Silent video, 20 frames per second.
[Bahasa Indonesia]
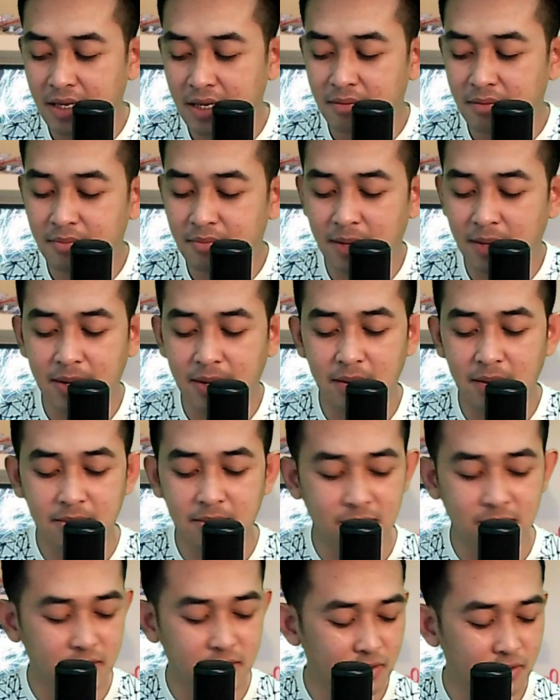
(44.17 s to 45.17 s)
Bapa kami
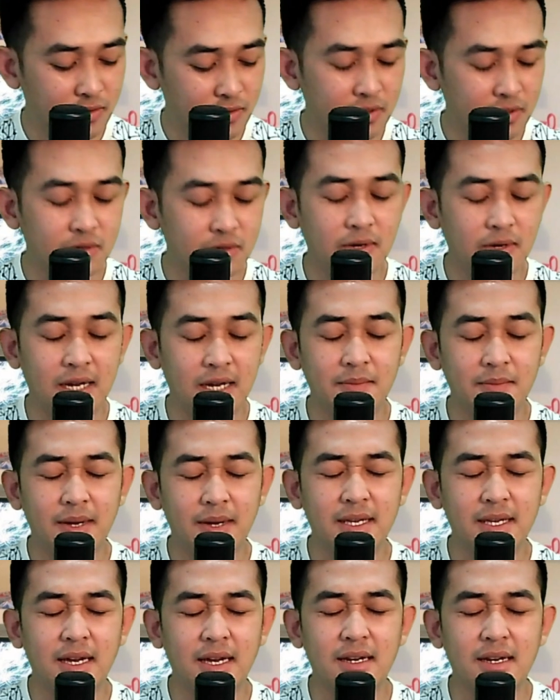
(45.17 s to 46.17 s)
bersyukur Tuhan
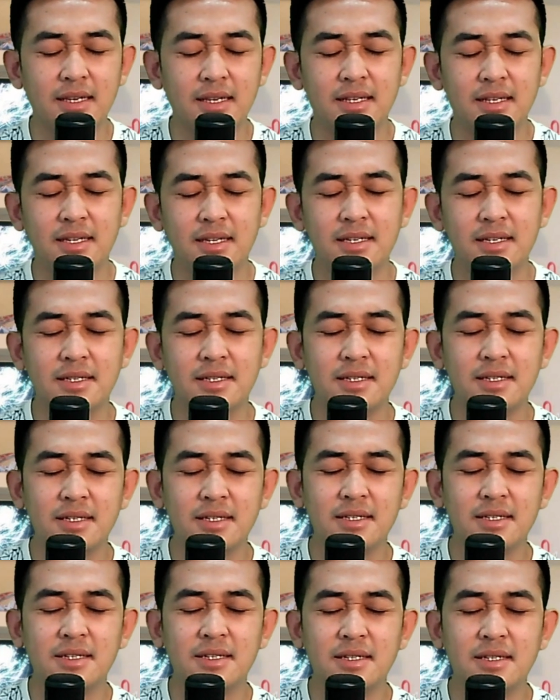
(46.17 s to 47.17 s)
pagi hari ini.
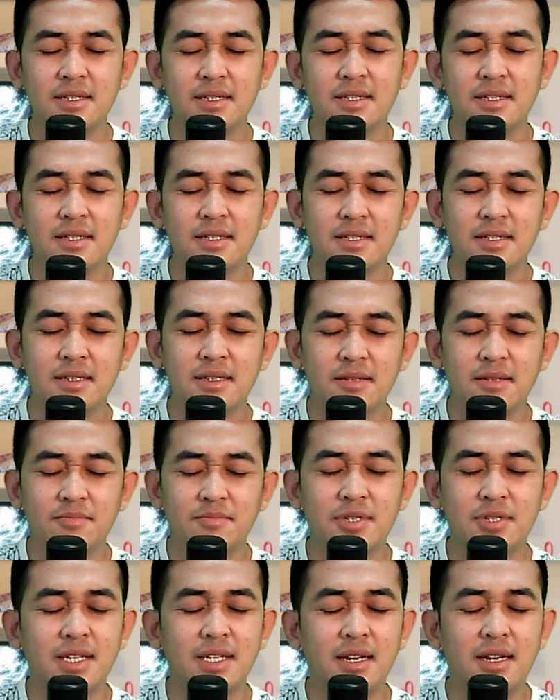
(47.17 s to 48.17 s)

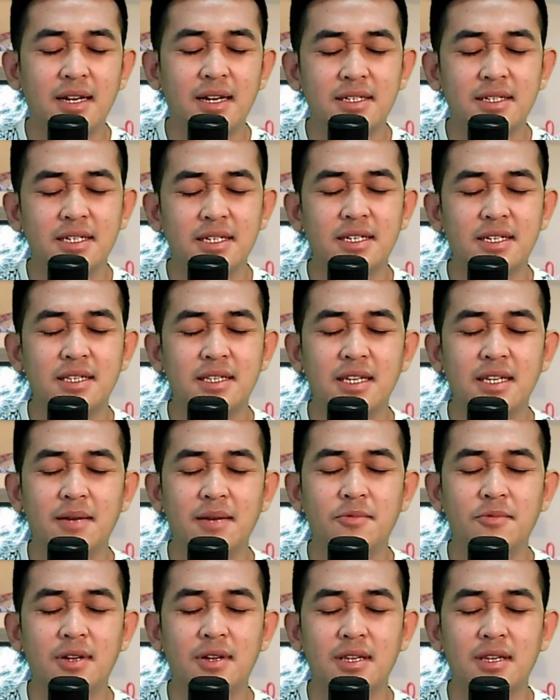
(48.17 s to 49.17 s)
Besar kasih
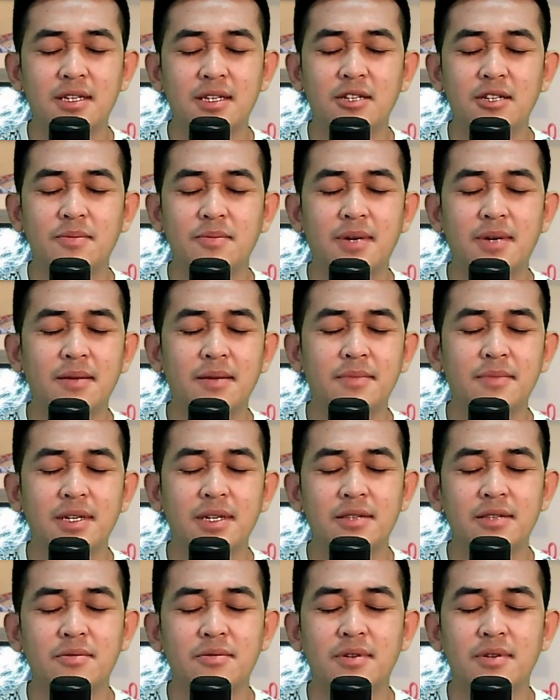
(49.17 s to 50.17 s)
setiamu atas hidup kami
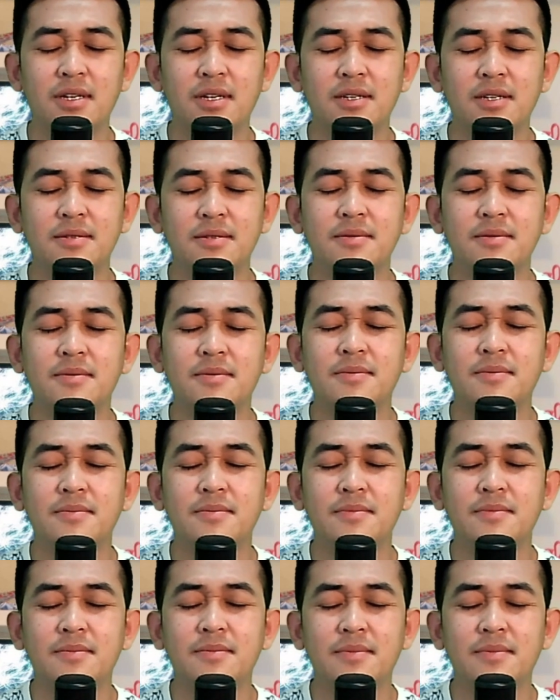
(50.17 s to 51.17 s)
ya Tuhan.
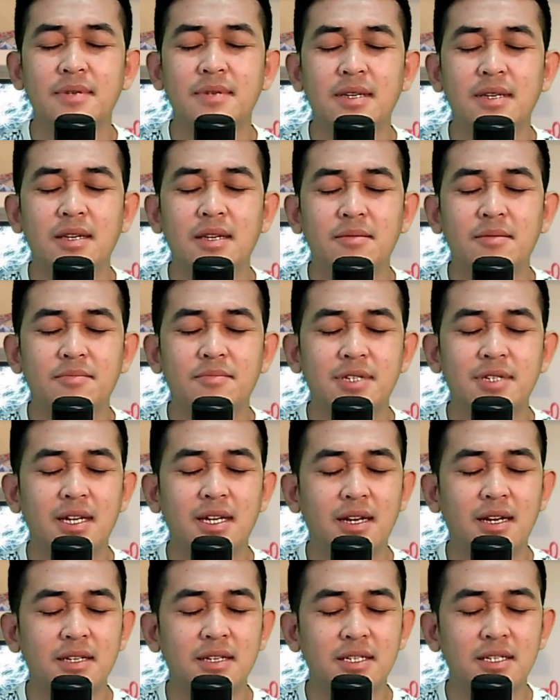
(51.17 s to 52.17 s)

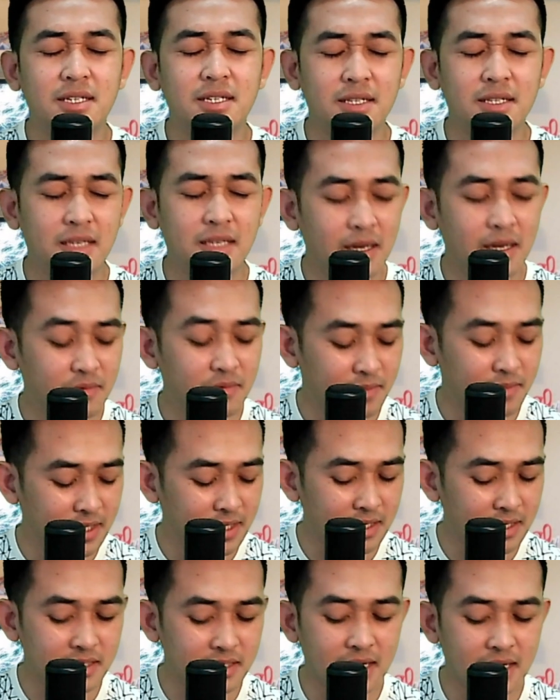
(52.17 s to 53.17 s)
Besar kasih setiamu
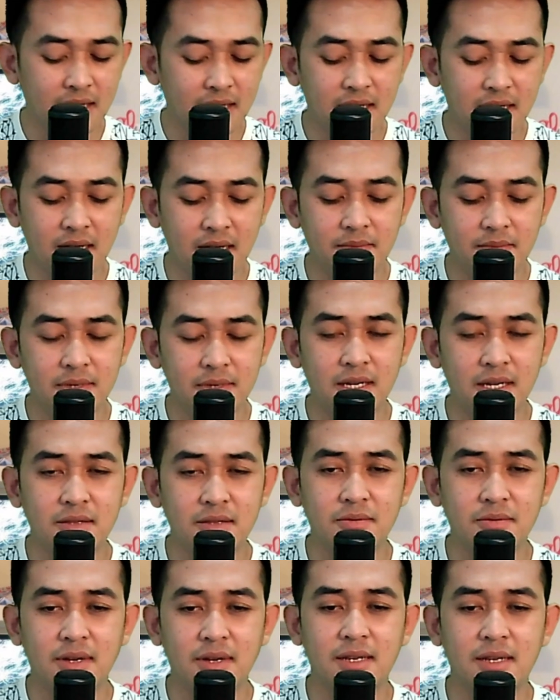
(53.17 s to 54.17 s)
menyertai kami ya
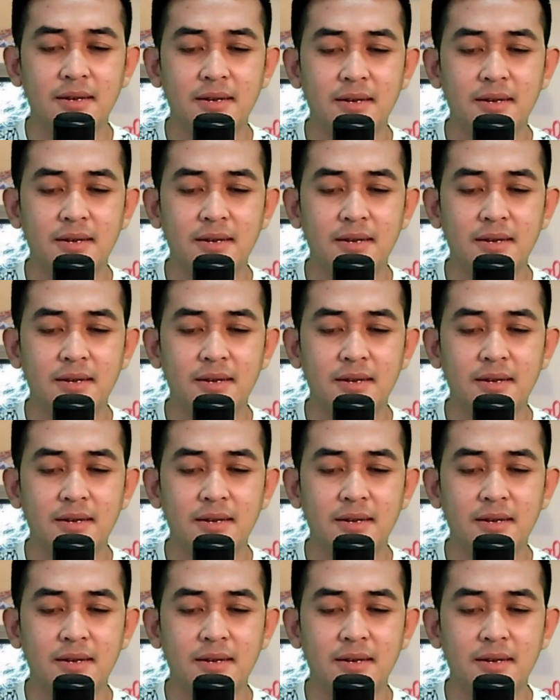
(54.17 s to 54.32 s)
Tuhan.